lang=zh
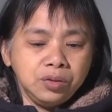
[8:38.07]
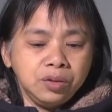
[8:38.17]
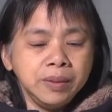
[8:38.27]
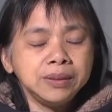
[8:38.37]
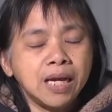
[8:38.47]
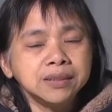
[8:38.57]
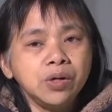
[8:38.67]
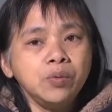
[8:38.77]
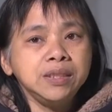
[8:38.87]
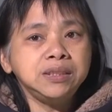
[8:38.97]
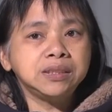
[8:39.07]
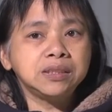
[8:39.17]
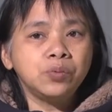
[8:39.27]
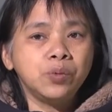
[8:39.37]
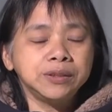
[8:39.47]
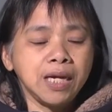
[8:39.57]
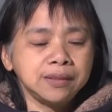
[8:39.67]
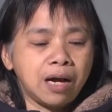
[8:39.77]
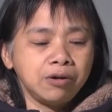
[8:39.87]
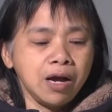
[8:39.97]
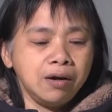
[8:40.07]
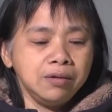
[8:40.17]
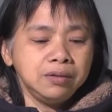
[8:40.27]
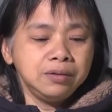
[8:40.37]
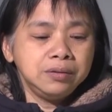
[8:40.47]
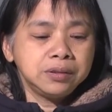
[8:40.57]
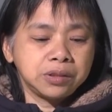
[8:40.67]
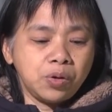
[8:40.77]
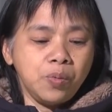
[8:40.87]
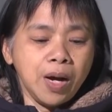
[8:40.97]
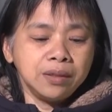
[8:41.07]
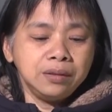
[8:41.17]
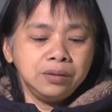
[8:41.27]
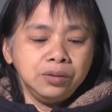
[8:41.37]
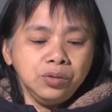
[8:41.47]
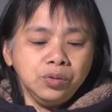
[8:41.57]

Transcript: 我们常常为自己的国家祷告守望，